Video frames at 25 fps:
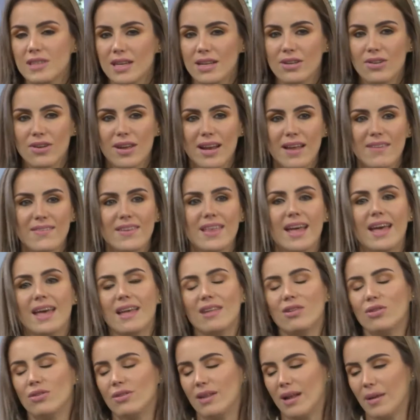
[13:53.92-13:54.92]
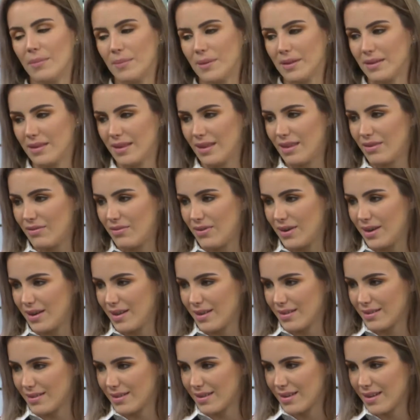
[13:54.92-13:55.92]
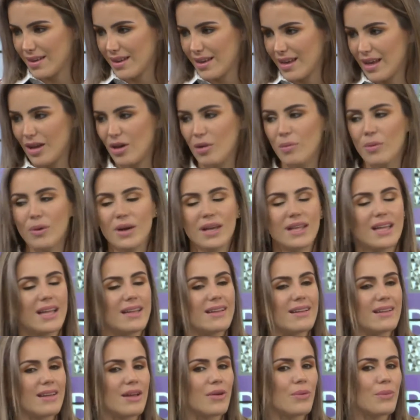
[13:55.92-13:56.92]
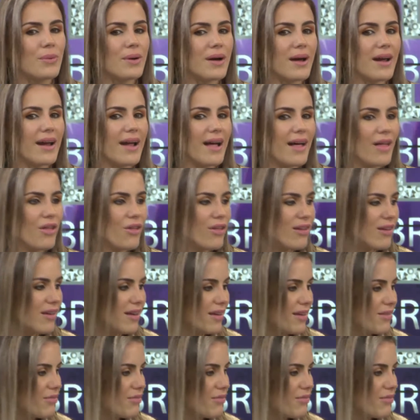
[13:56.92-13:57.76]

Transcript: de toda la vida es totalmente diferente. Como que ya tenés un grado de